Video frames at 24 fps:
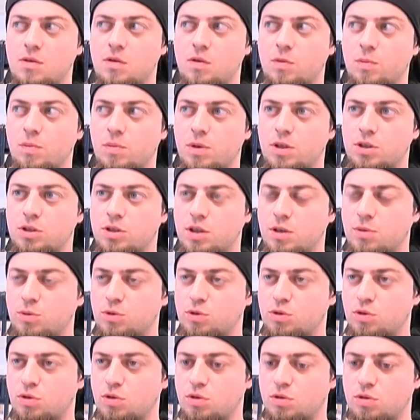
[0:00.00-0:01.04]
15
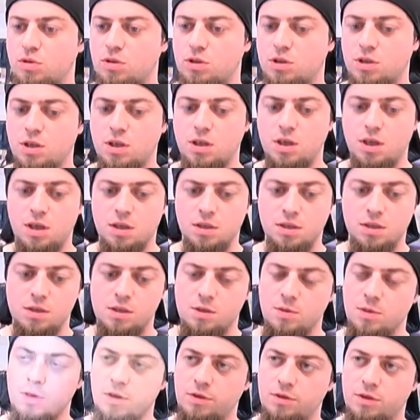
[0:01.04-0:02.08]
Temmuz günüydü işte.
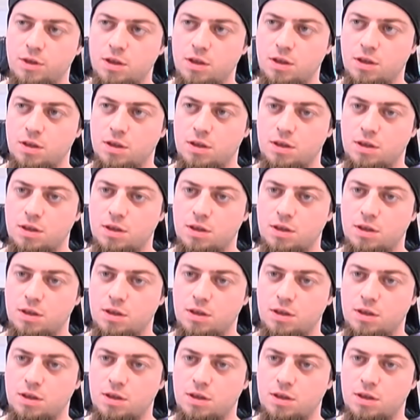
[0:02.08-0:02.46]
Yalnızdım evde.